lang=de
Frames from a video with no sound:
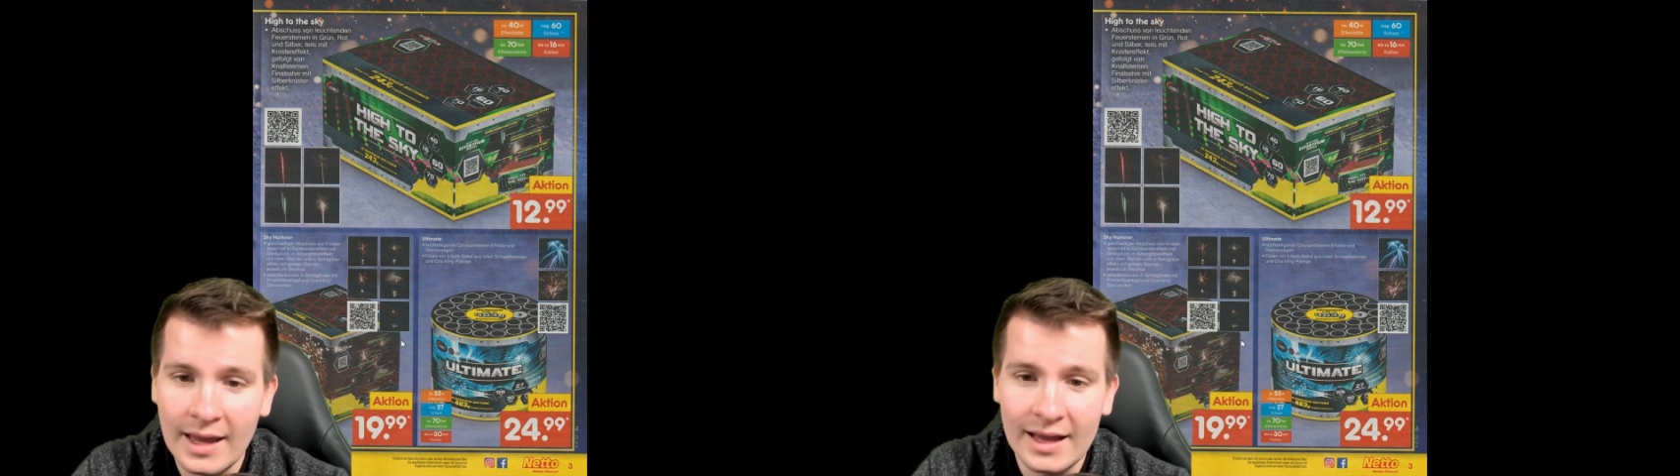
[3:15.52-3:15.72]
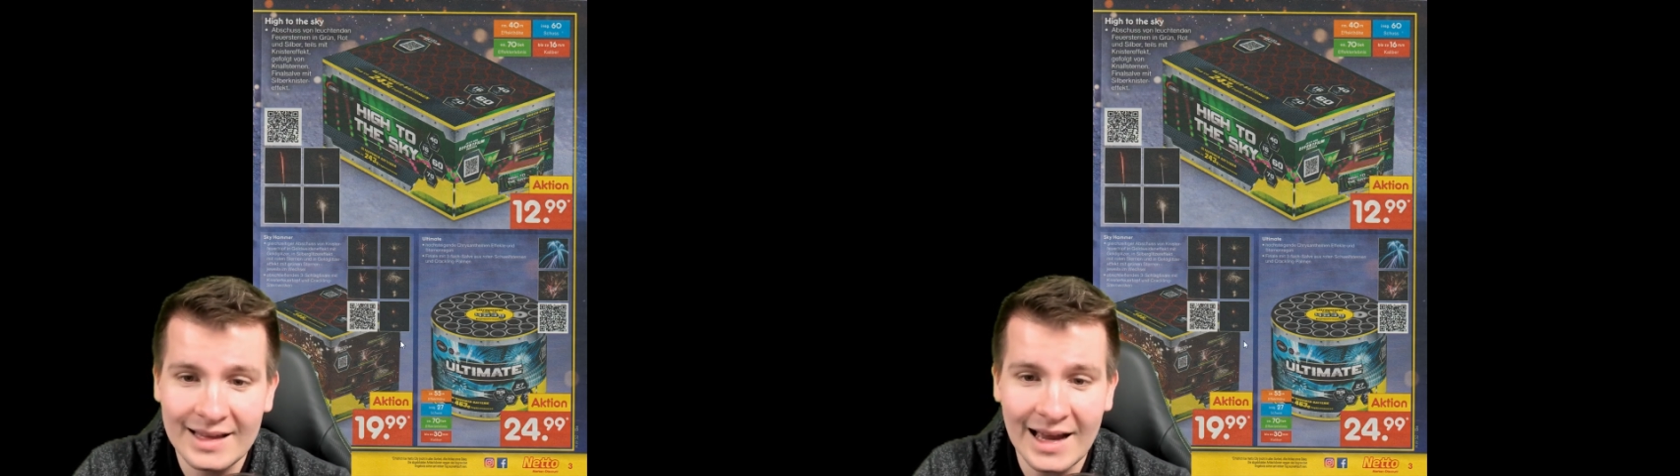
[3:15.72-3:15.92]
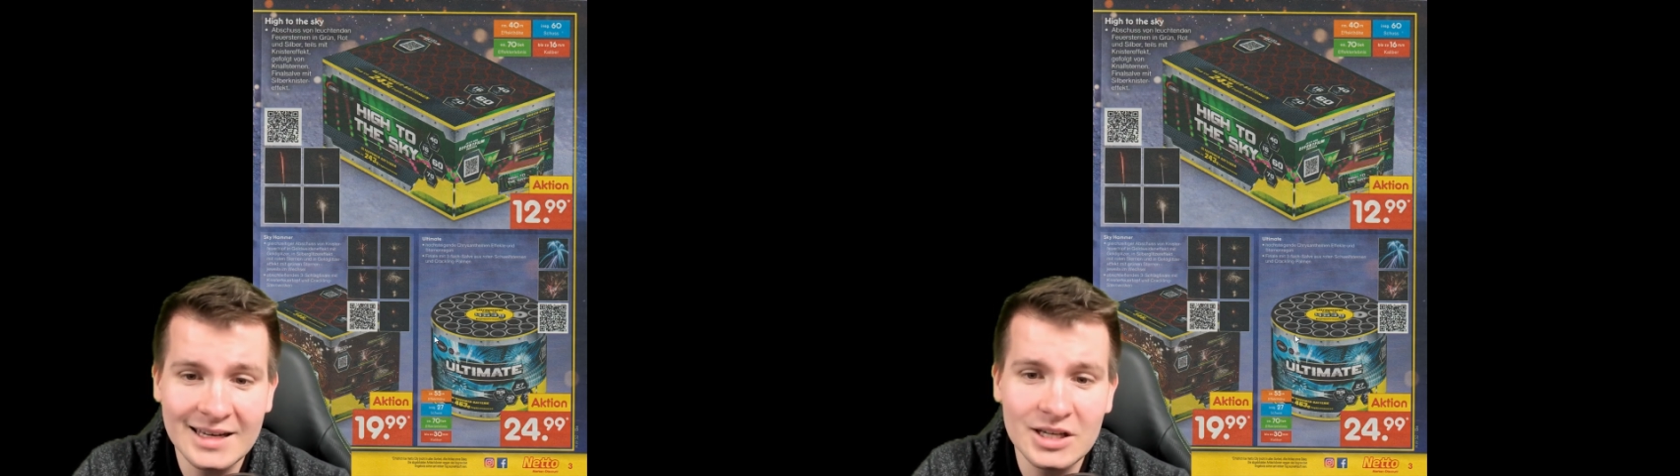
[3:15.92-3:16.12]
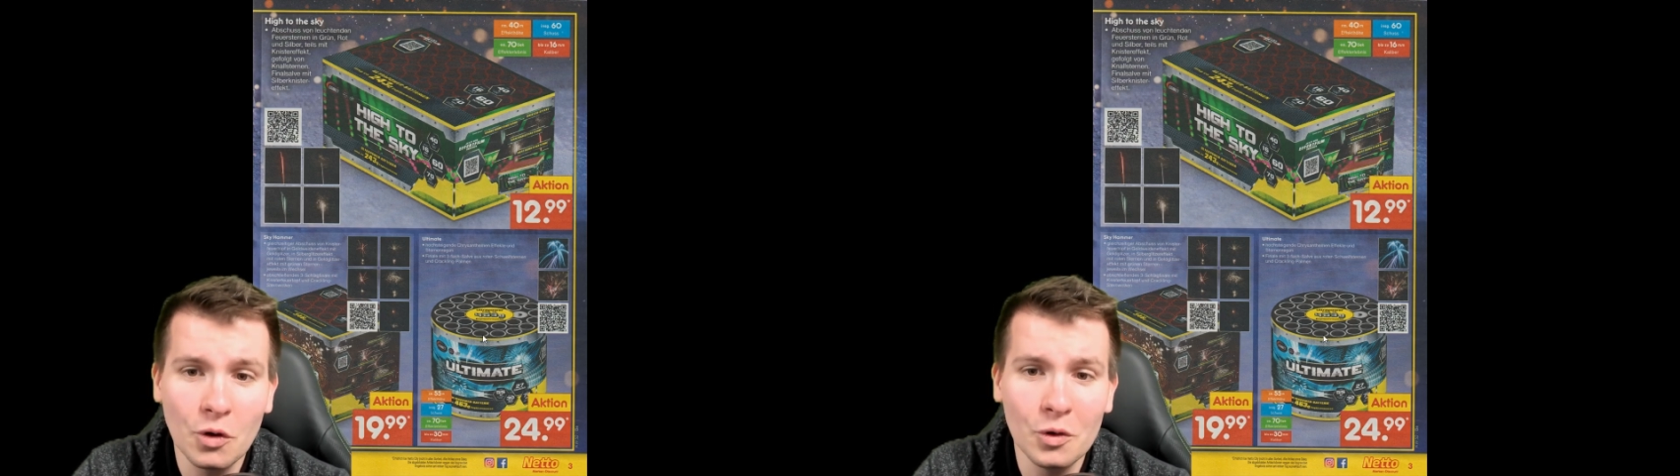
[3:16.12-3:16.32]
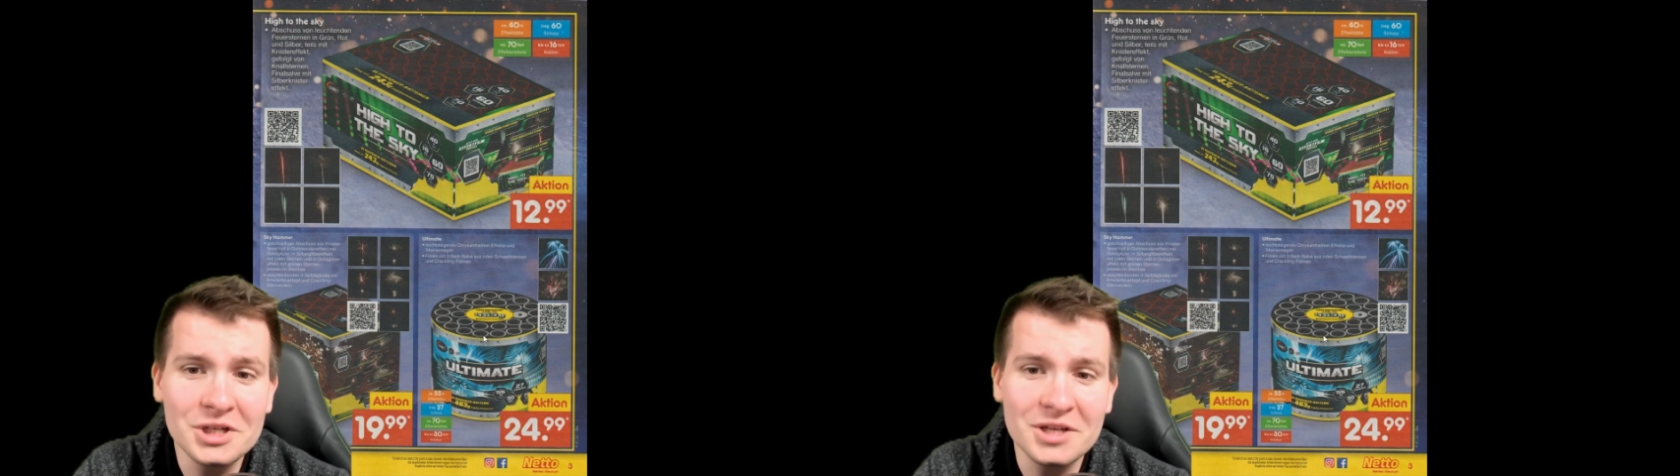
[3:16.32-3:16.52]
Dann die
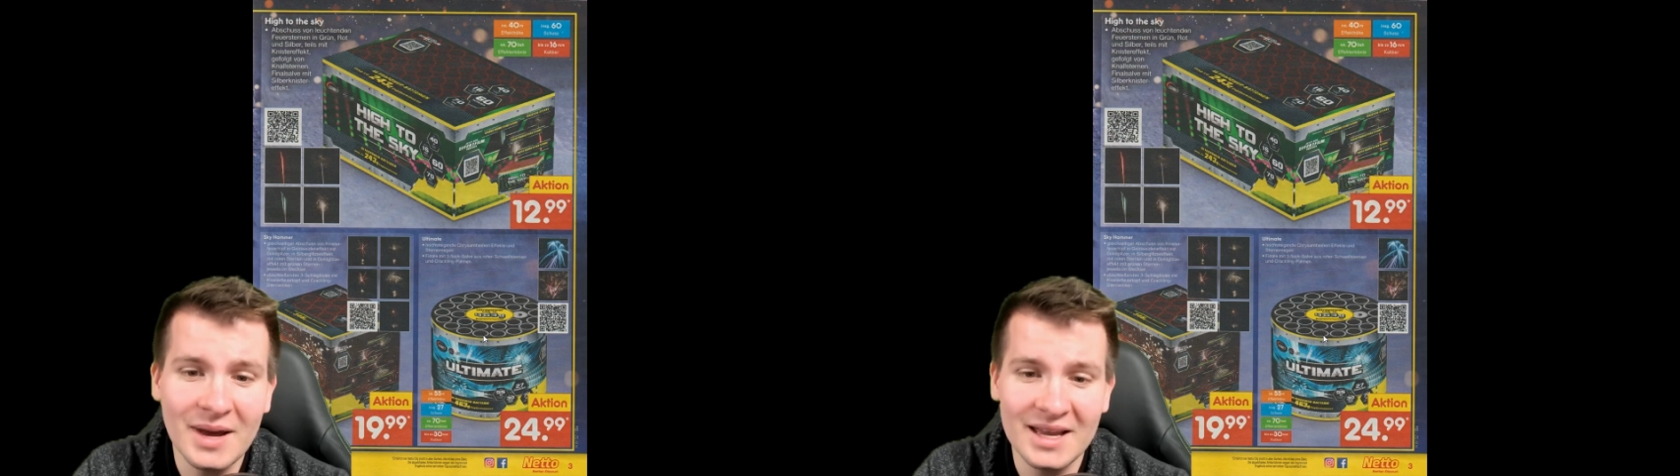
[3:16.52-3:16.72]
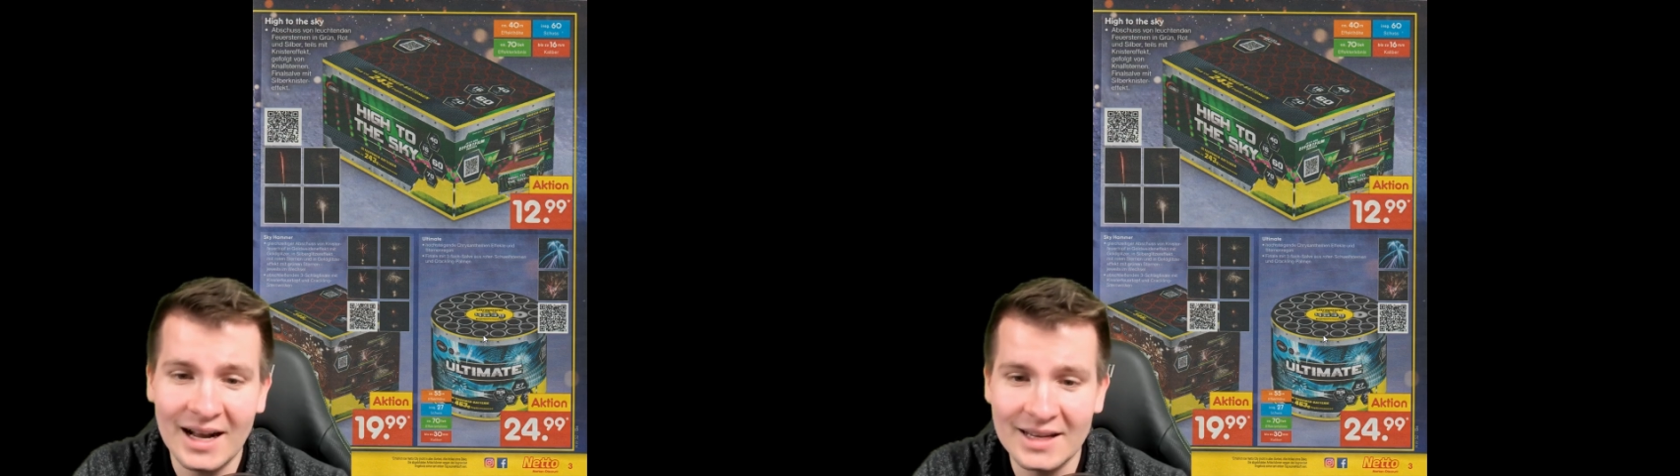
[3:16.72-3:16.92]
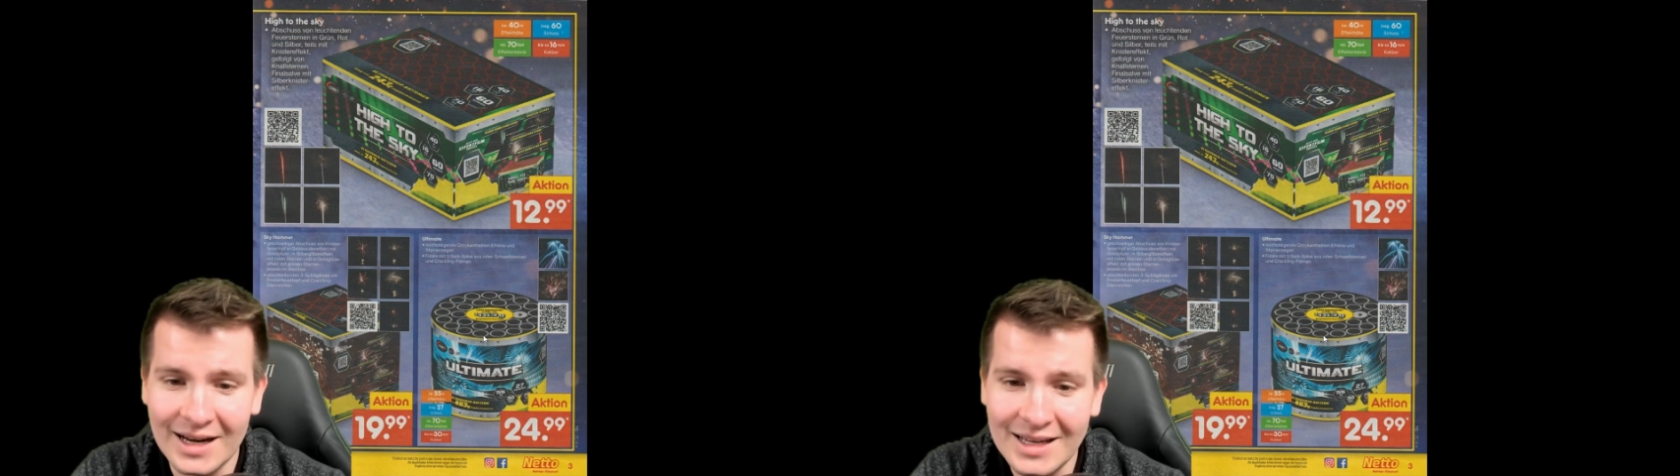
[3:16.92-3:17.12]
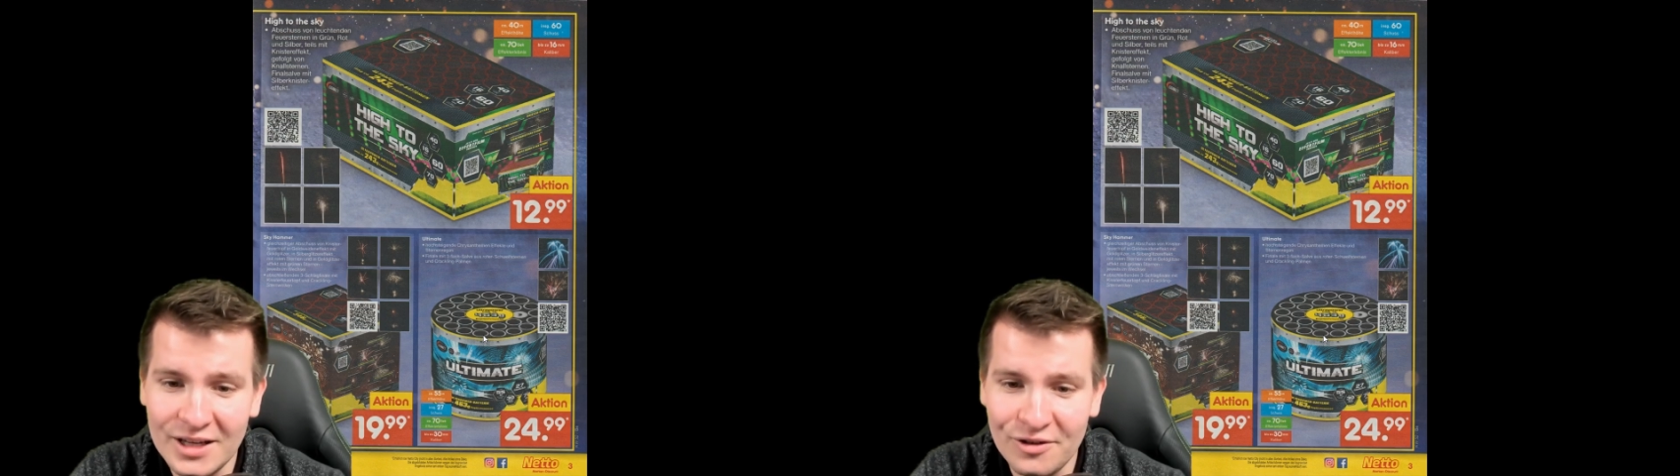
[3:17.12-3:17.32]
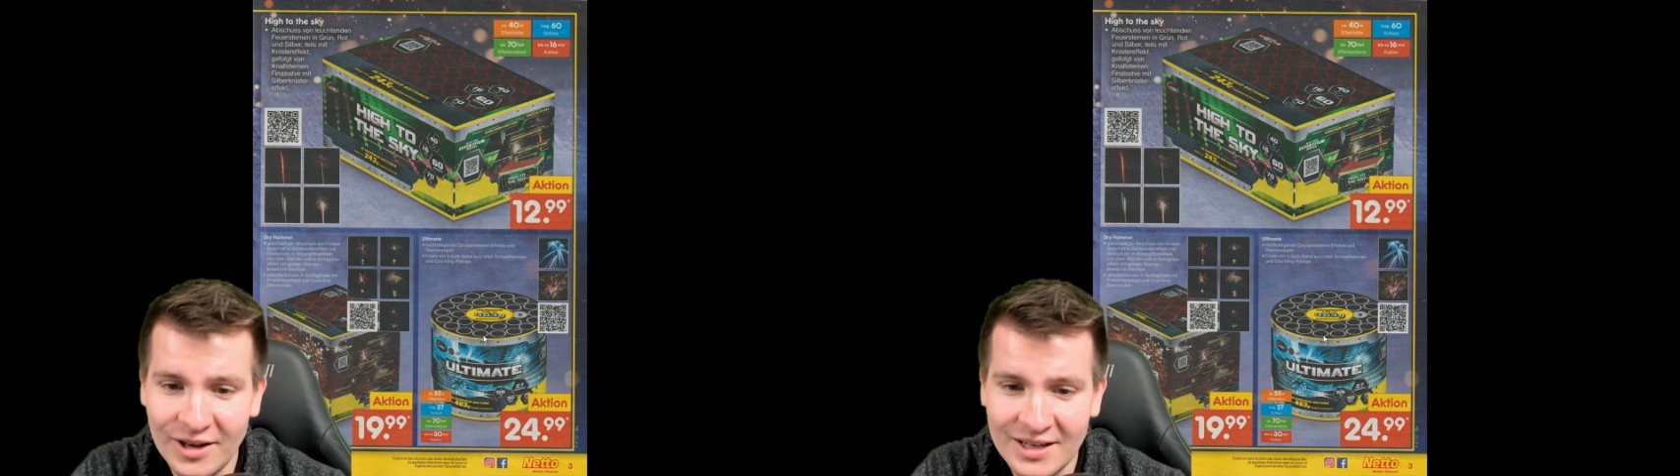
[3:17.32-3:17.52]
Ultimate, ein
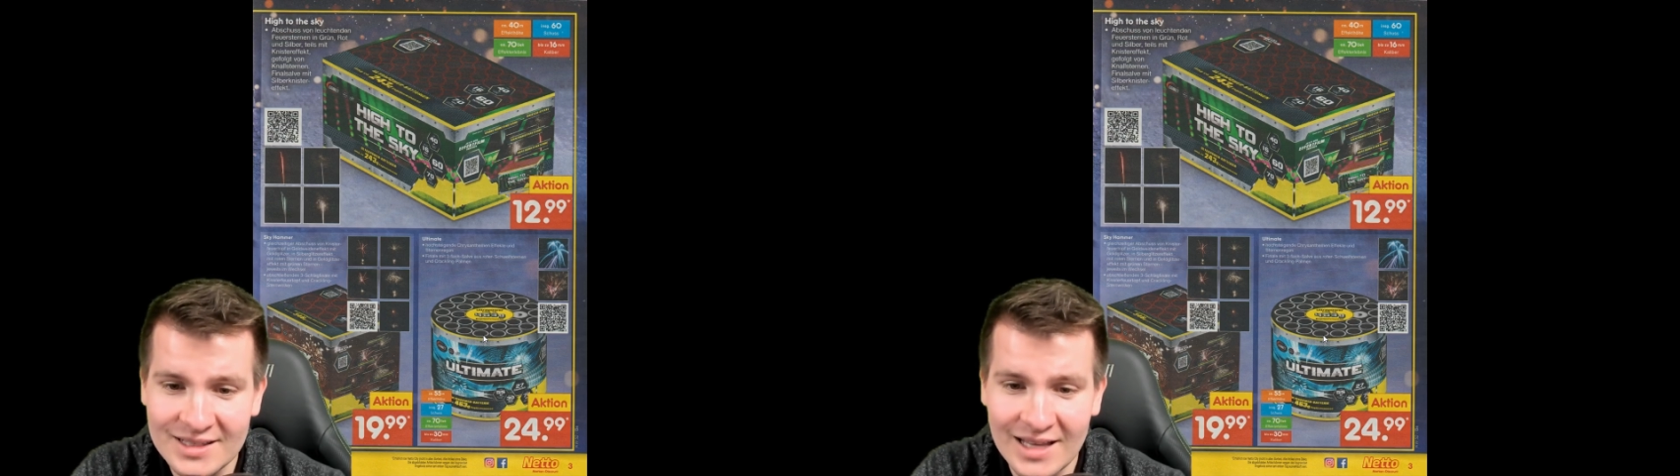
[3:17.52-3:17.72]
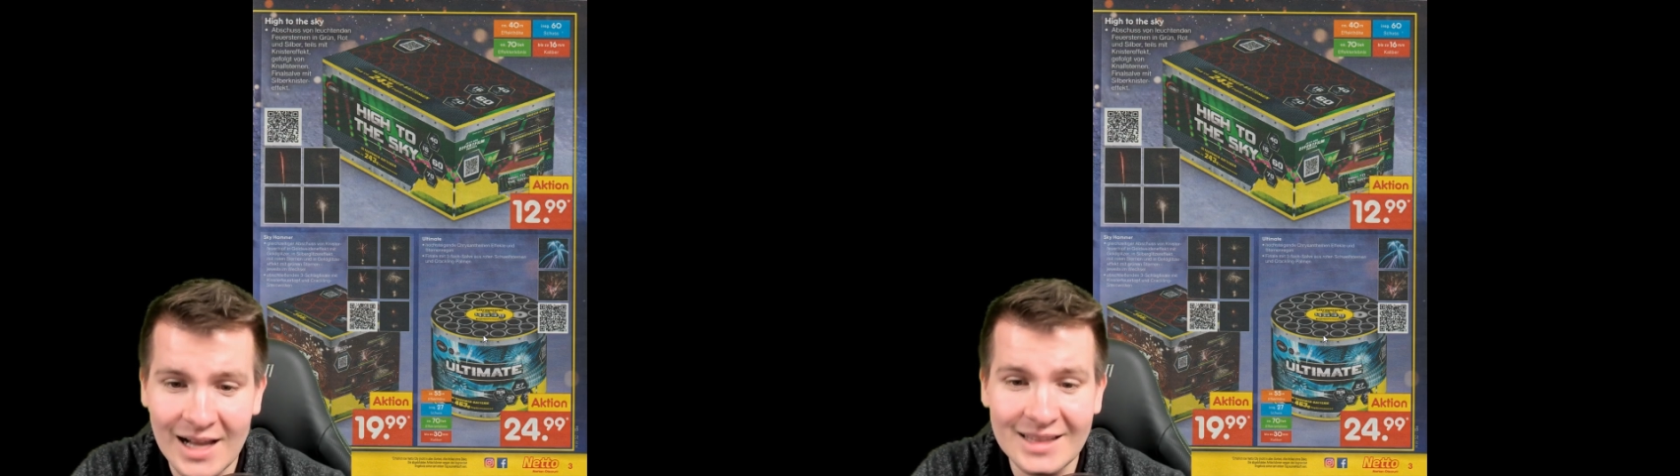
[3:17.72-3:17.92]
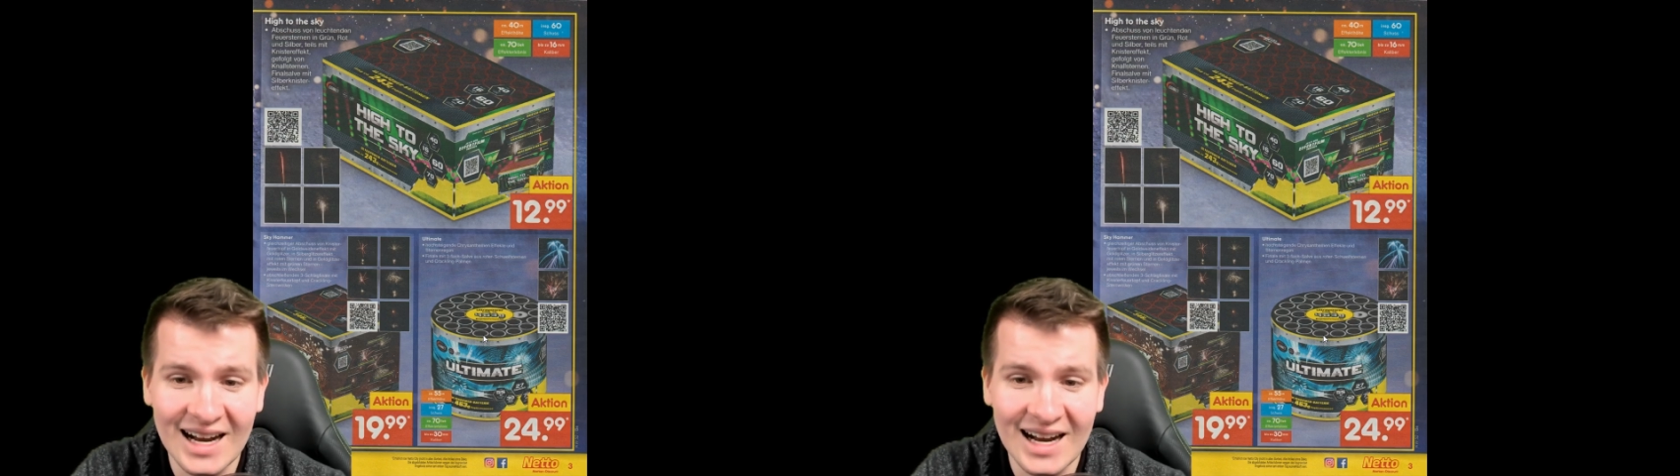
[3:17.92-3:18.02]
richtig fettes Teil,